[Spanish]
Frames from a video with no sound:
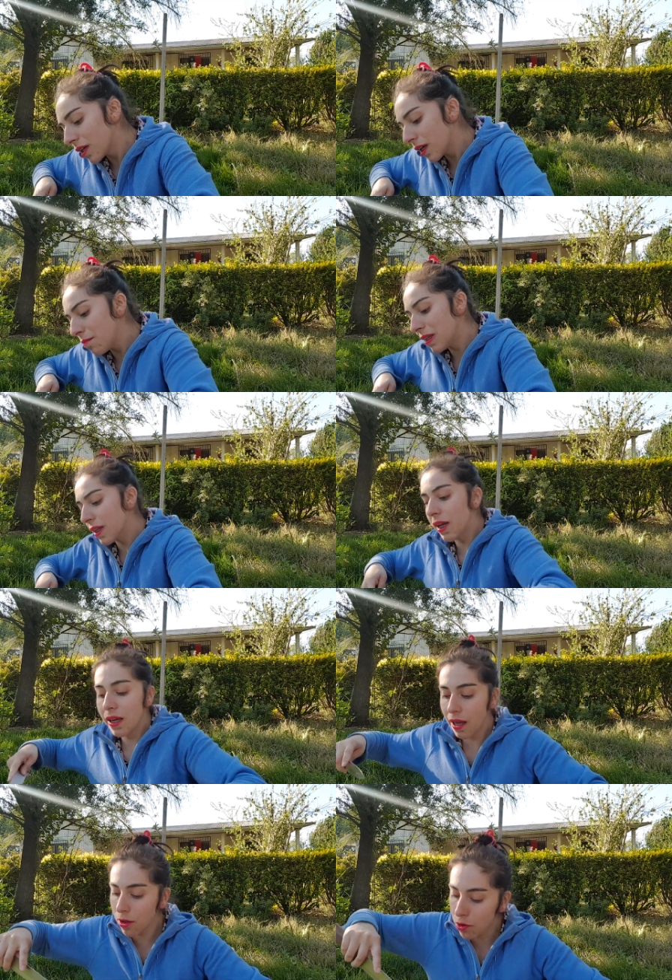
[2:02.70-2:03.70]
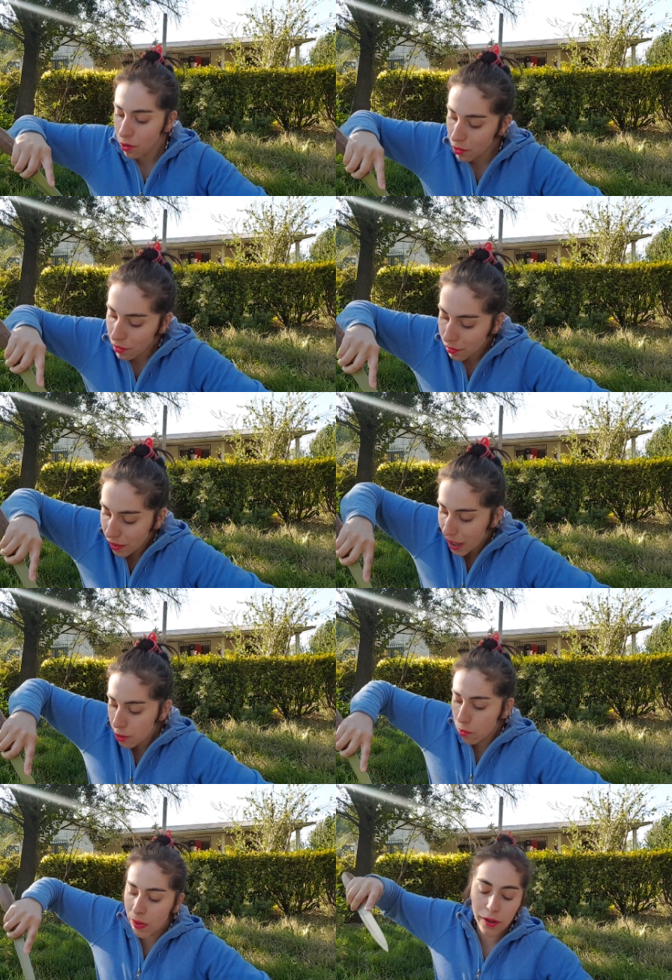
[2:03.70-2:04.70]
que me traiga algo,
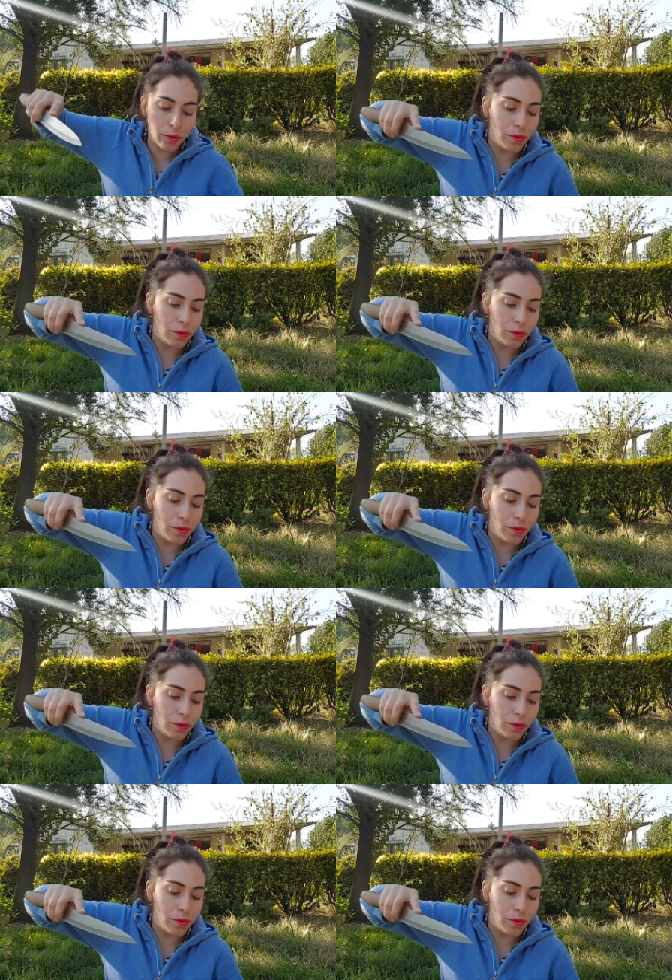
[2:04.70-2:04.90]
algo bueno.